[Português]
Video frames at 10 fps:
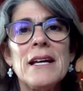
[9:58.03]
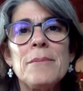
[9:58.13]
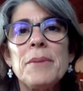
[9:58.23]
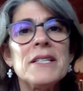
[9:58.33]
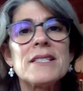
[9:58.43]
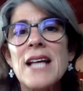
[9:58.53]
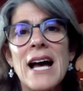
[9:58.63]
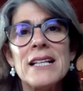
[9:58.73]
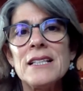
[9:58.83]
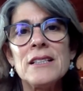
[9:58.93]
é,
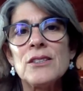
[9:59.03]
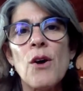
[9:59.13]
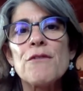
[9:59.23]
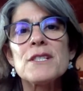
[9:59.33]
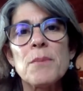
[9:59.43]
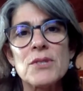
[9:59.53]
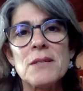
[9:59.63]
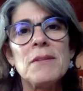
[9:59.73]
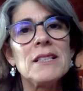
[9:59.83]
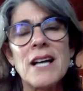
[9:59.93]
pensar em novas
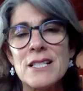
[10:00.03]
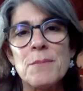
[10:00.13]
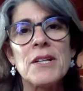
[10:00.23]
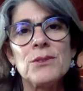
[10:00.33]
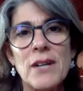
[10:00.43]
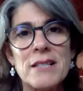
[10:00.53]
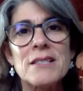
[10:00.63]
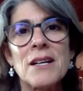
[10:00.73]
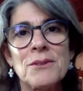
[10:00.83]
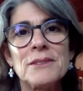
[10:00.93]
possibilidades para a
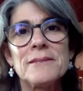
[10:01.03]
educação.